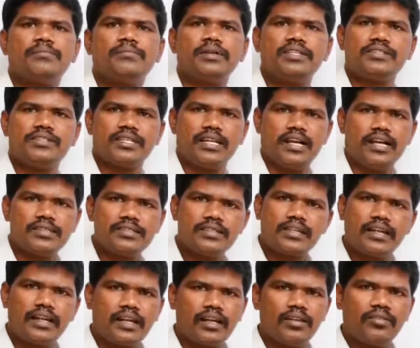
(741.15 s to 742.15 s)
సంబంధించిన
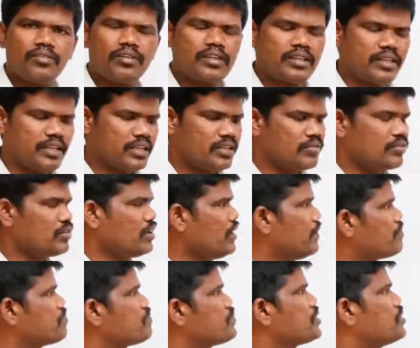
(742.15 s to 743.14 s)
ఆన్సర్ ఎట్లా ఉంటుంది అనేది కూడా
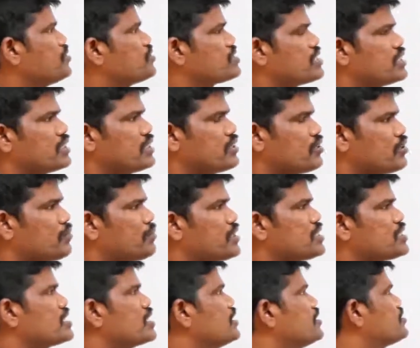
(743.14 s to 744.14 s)
ఒకసారి దీంట్లో
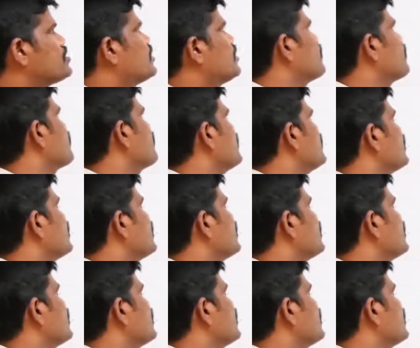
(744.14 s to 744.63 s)
పరిశీలించుదాం